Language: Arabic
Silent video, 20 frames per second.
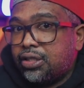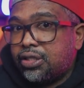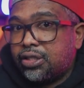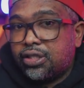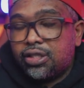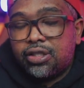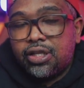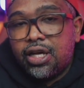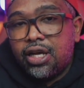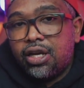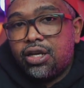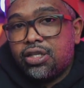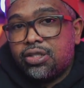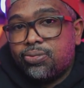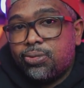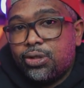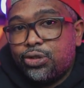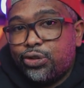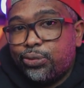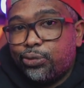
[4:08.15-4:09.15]
انت
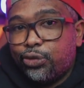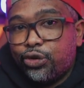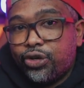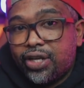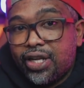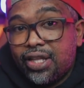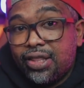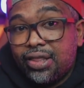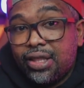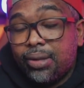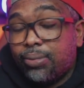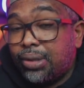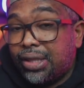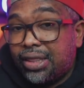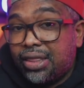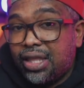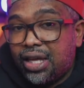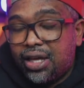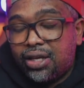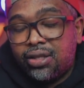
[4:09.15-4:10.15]
تتخلص من الجمهورين ذي
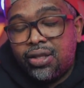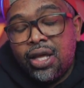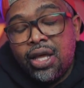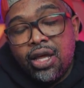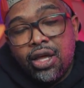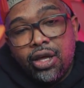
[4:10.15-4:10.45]
بالذات